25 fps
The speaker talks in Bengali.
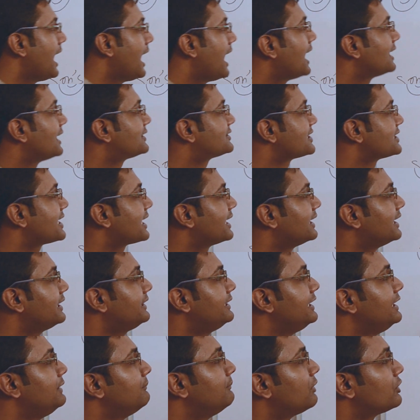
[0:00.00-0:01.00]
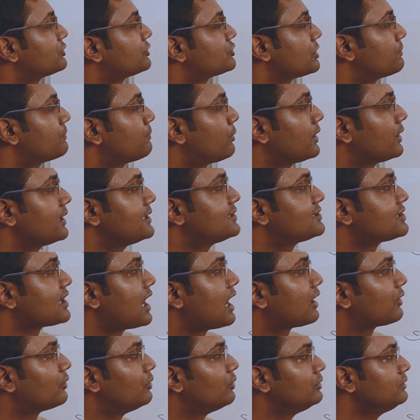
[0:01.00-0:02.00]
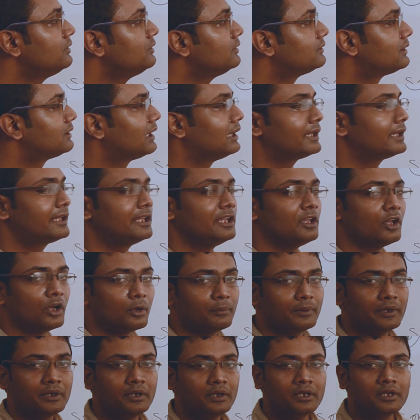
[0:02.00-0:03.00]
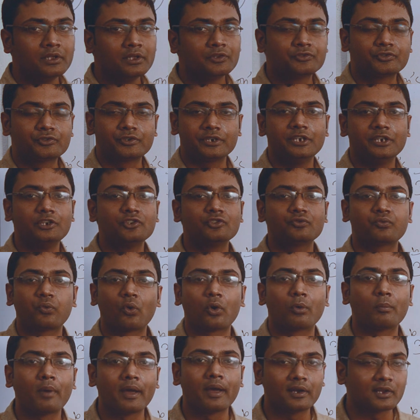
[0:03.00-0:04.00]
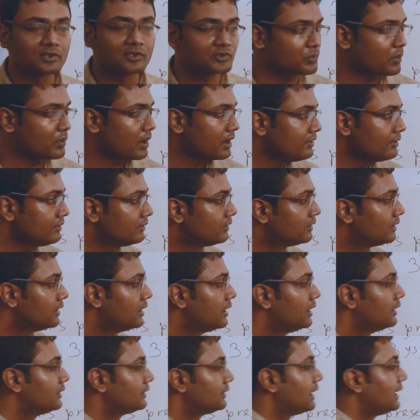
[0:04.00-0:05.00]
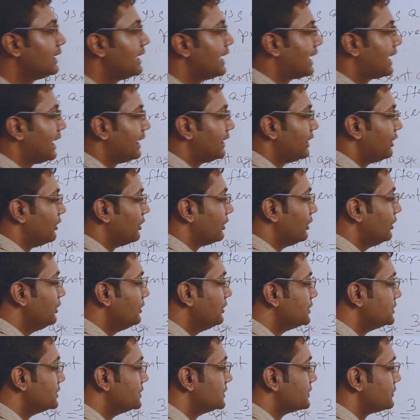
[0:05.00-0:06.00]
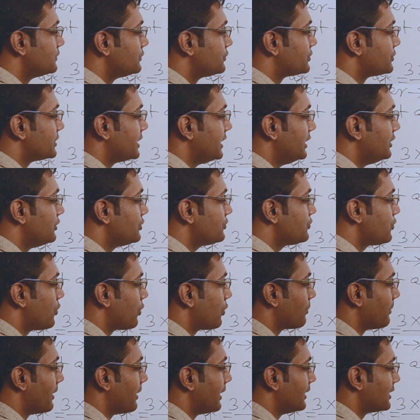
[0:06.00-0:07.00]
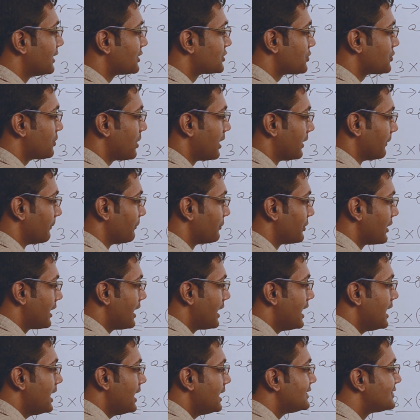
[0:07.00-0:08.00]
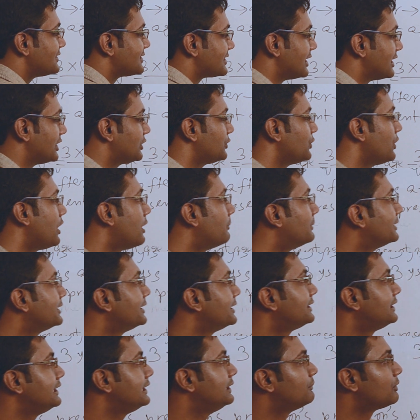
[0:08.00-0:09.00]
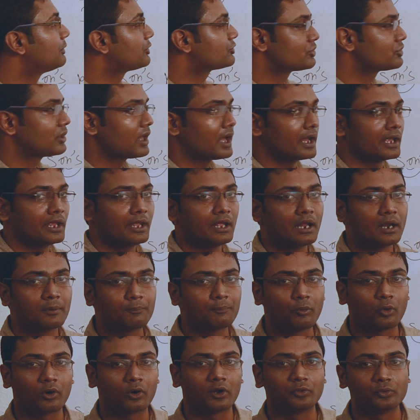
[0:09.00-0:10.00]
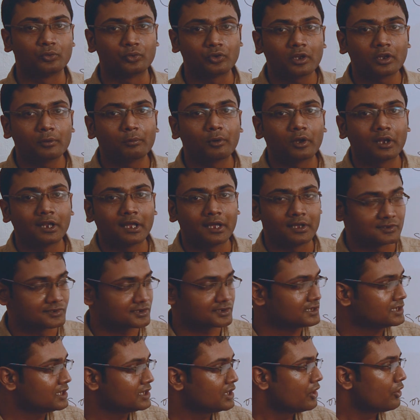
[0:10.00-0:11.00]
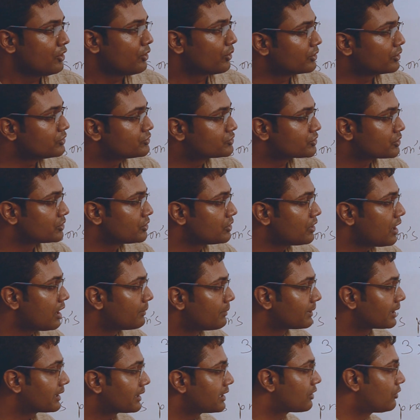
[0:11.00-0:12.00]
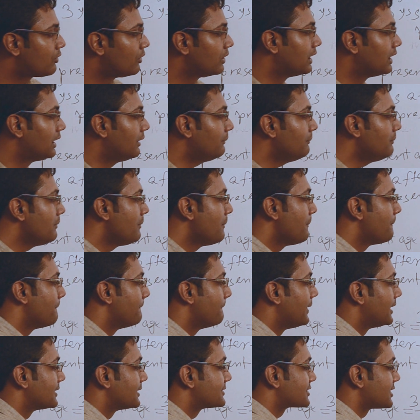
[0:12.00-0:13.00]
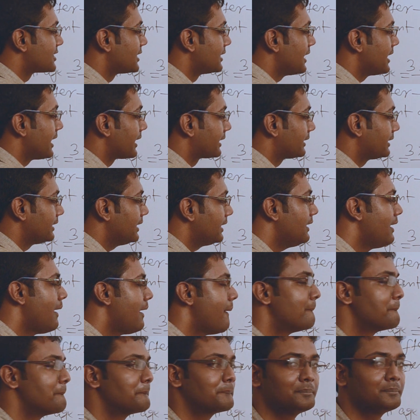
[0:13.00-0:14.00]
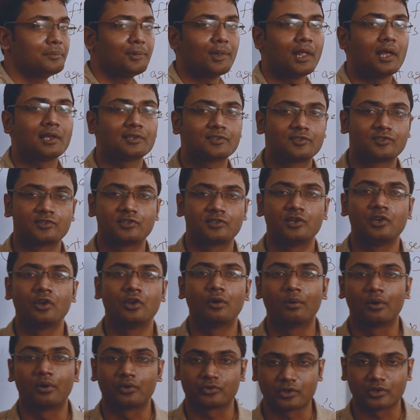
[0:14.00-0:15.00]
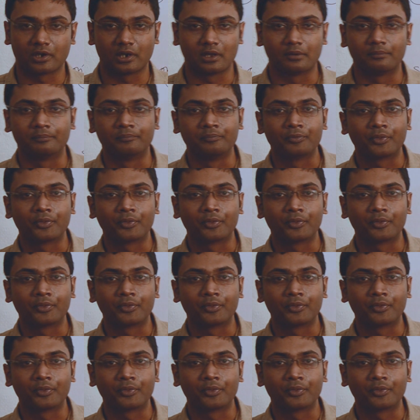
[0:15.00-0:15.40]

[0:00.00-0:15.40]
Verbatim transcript: আচ্ছা এখানে তিন বছর পরে চার গুণ তাহলে কি হবে থ্রি ইন্টু ফোর মাইনাস ওয়ান তাহলে এখানে হলো থ্রি ইন্টু ফোর মাইনাস ওয়ান যেহেতু আমাদের তিন বছর আগে আর পরে দুটোই বলা আছে ওই জন্য আমরা কি করলাম মাঝখানে একটা প্লাস চিহ্ন বসালাম